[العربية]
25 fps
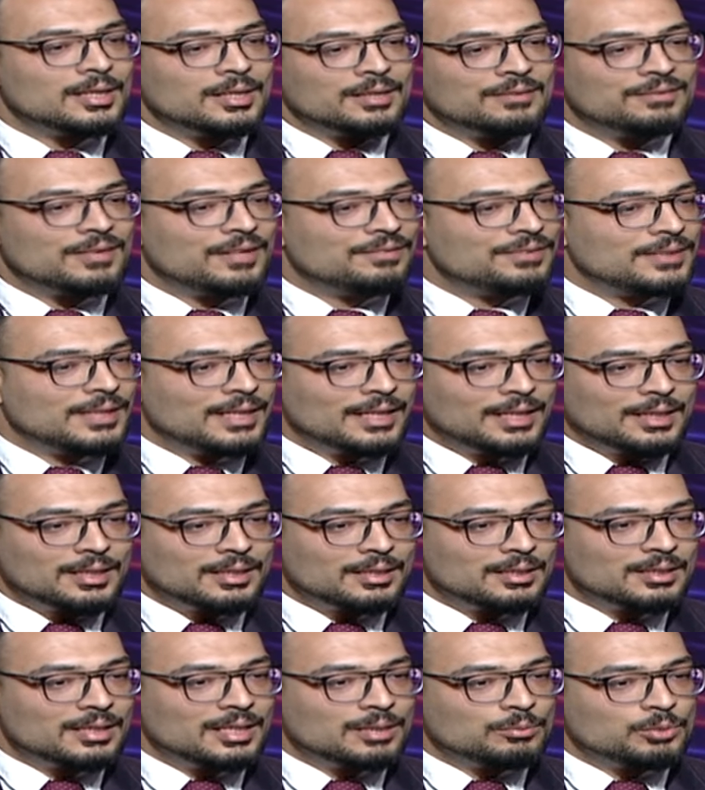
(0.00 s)
ففي
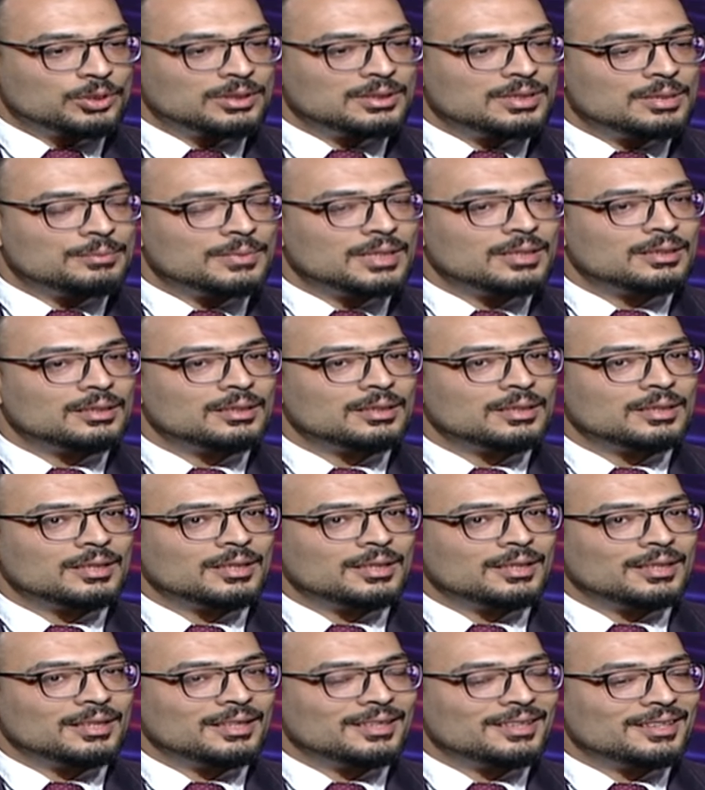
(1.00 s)
الاخر لابد من
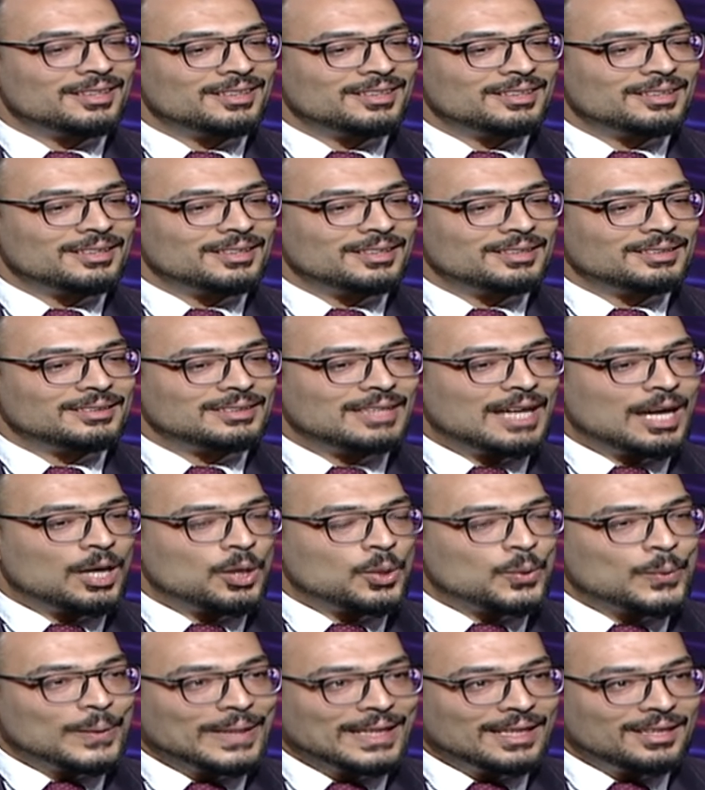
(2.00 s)
آه،
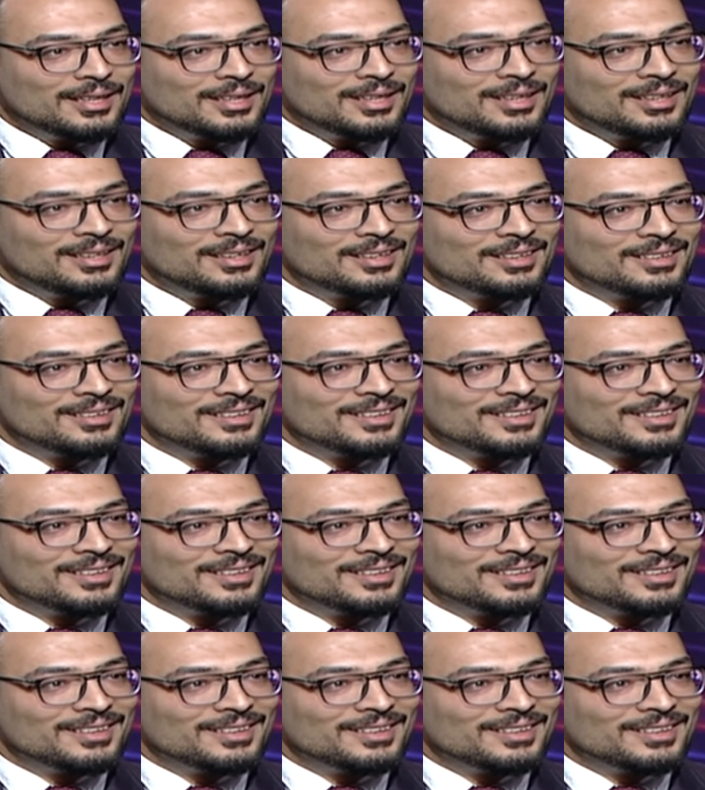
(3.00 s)
تحويل